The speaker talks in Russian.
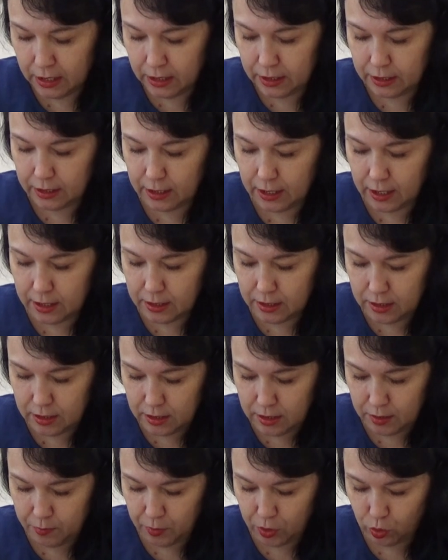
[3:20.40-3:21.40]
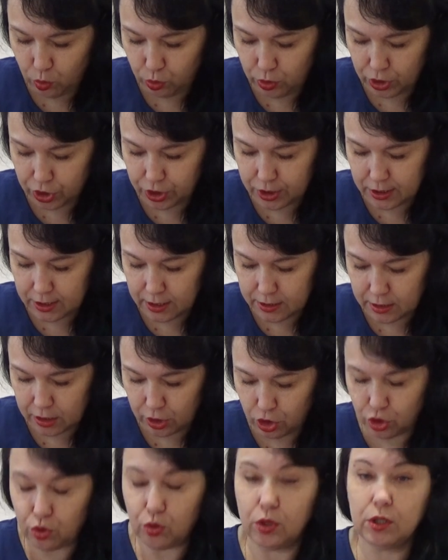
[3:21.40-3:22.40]
Я не могу даже
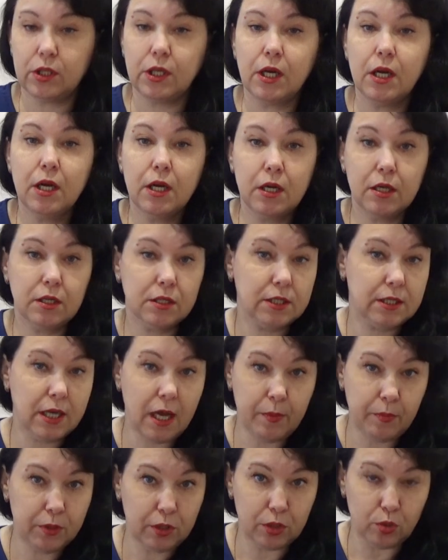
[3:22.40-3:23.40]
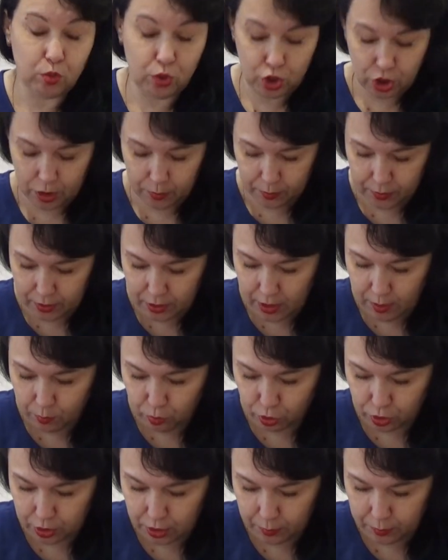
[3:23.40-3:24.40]
сказать, что это самая лучшая
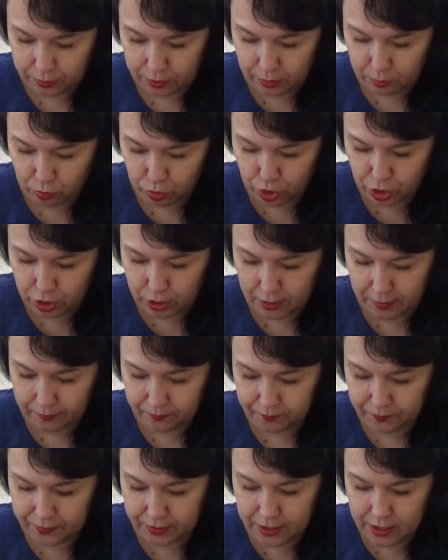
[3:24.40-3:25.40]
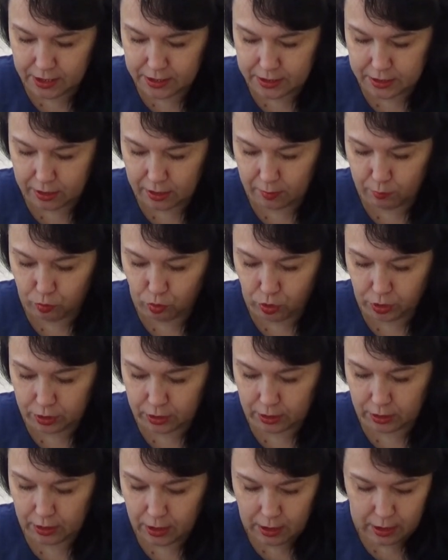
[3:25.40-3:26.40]
проработка, потому что есть
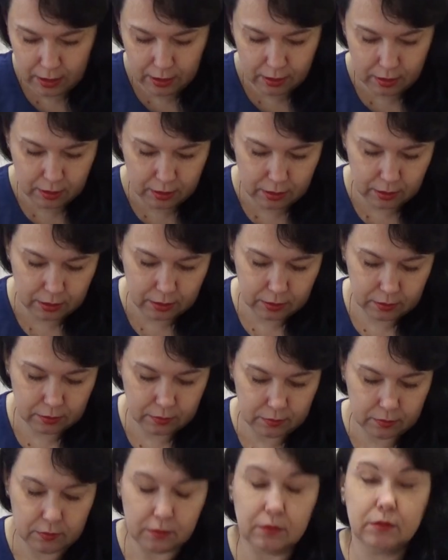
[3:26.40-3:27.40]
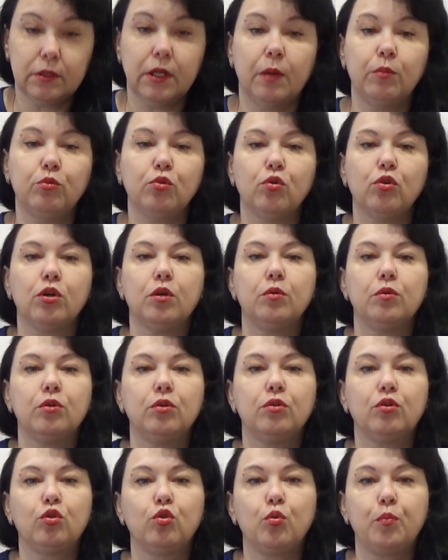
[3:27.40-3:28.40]
работы э, намного
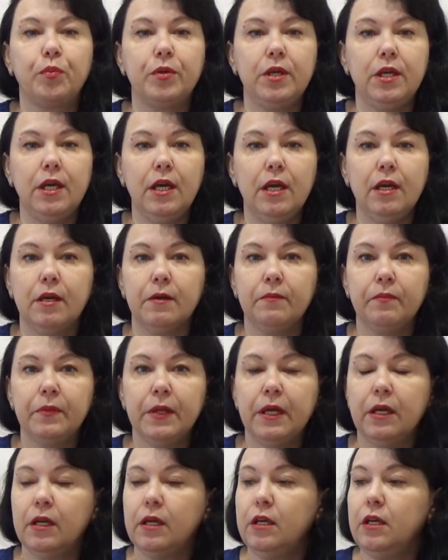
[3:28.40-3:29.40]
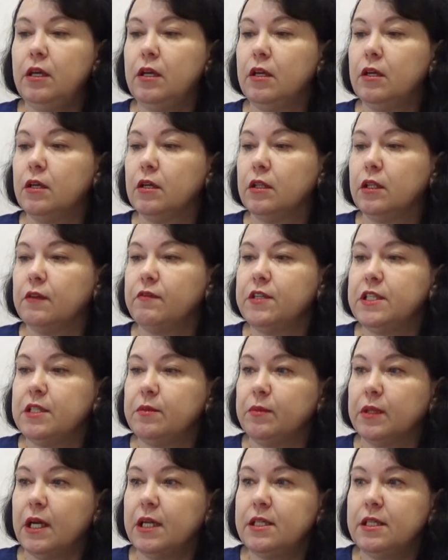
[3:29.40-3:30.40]
крупнее и на
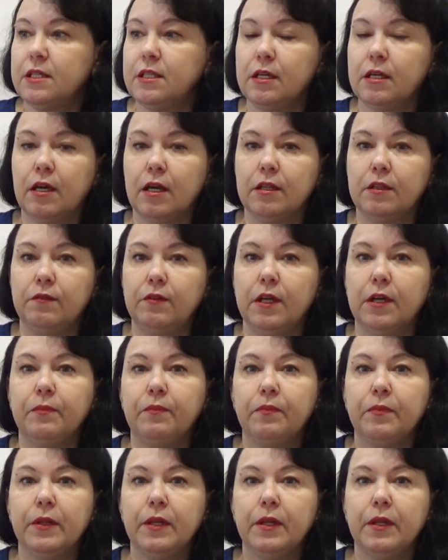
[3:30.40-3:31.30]
18 конве.